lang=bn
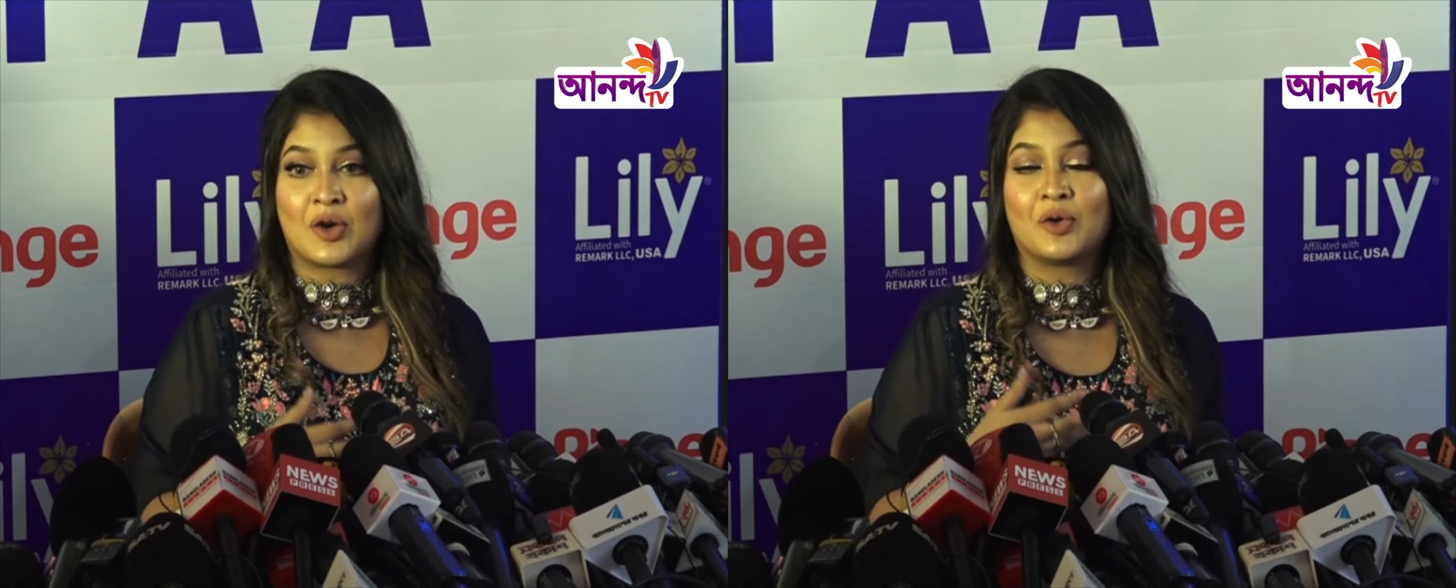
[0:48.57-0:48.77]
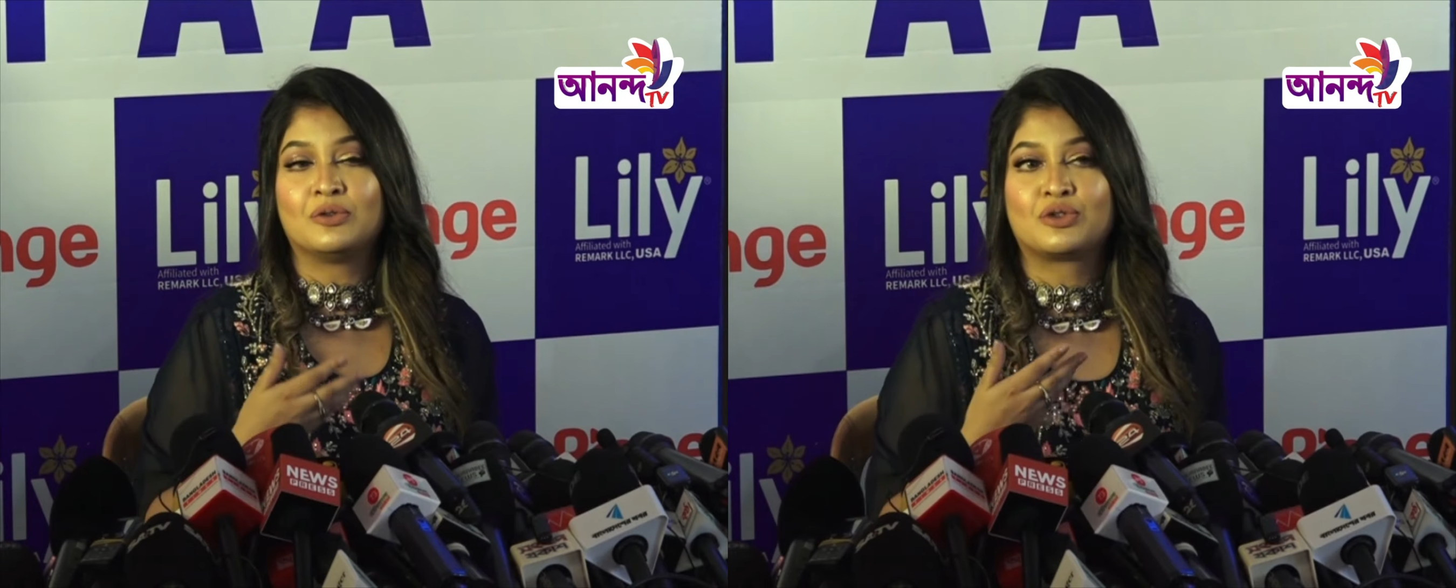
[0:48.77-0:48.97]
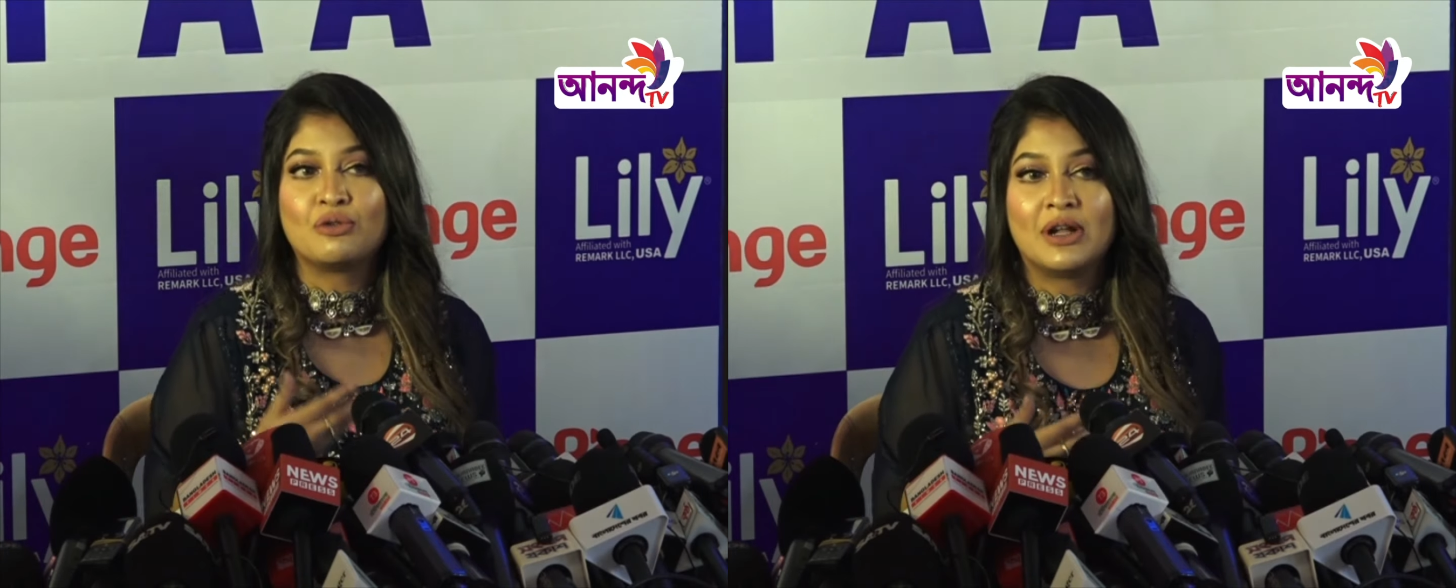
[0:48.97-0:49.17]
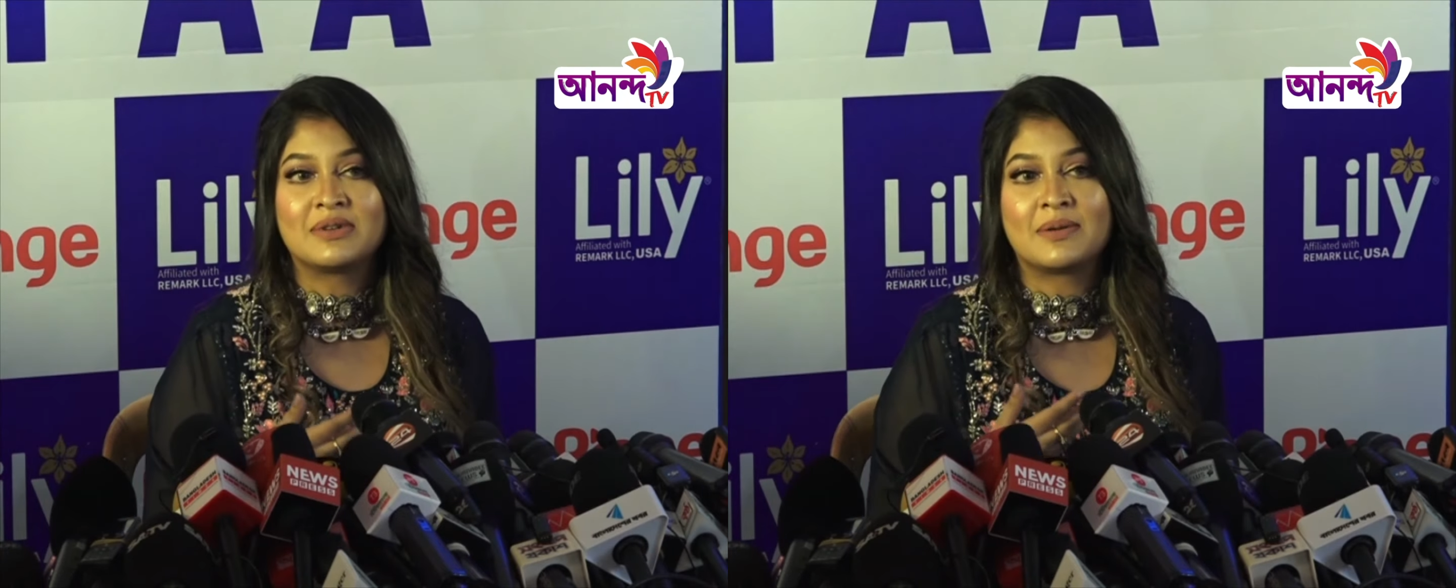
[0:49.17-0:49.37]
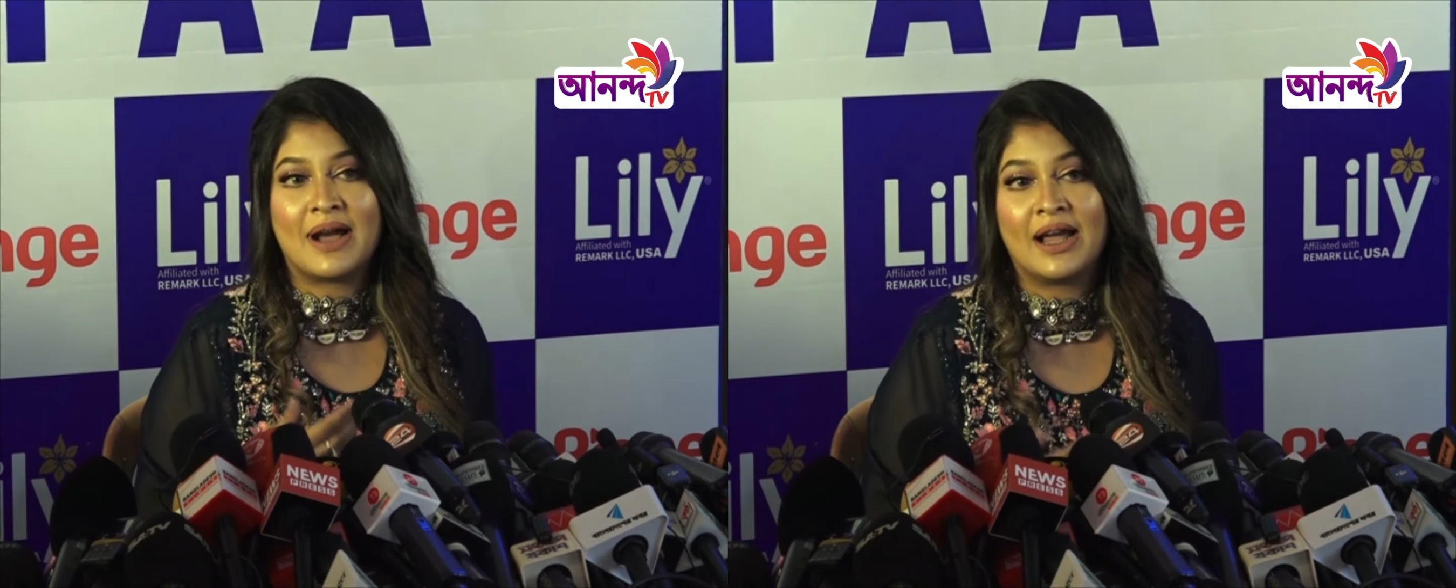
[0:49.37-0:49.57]
যখন
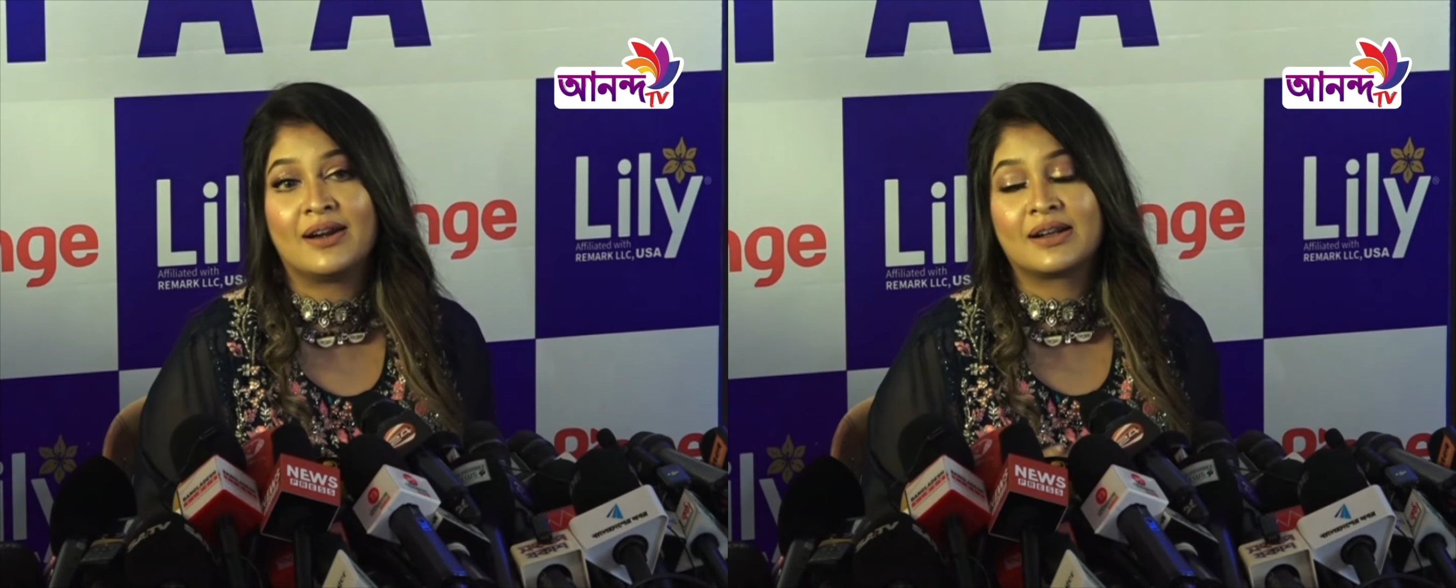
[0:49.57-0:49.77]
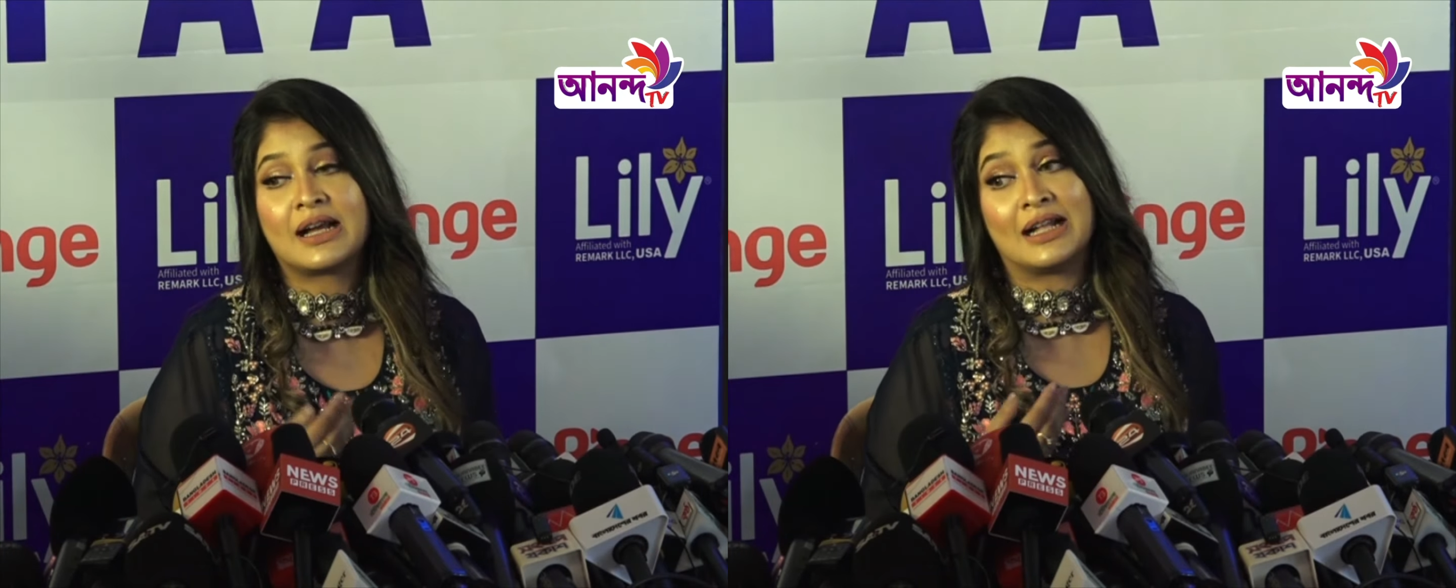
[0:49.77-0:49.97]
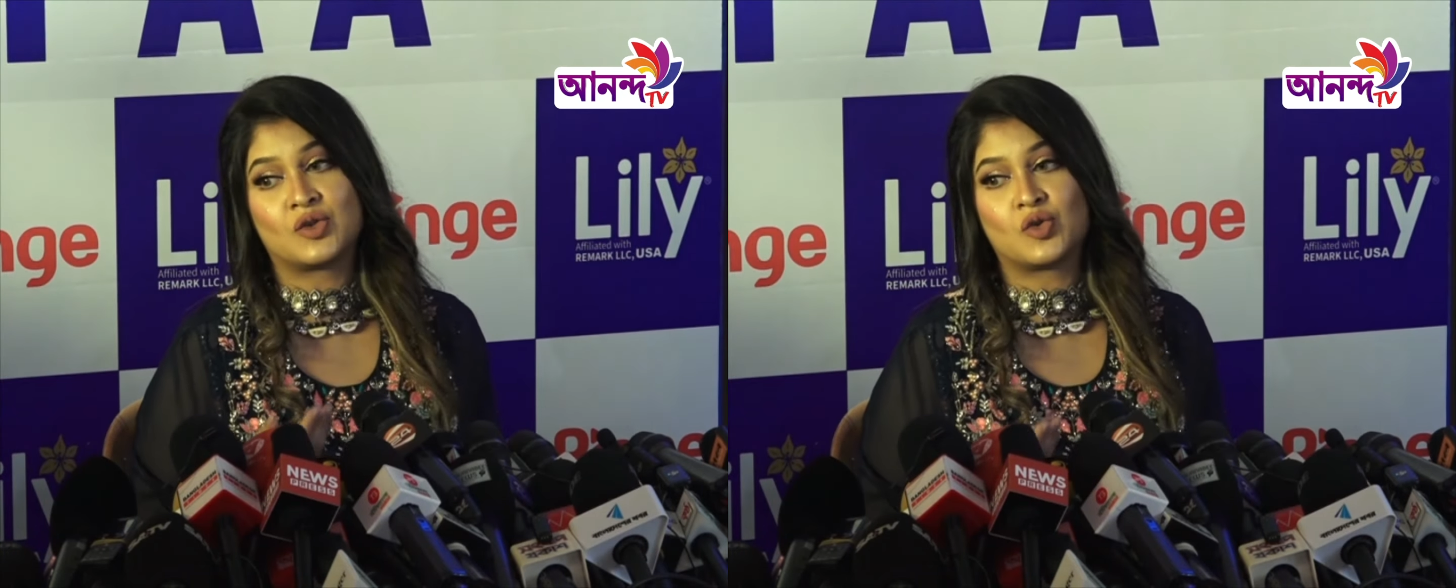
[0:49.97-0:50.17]
শুনলাম যে মায়ার কাজ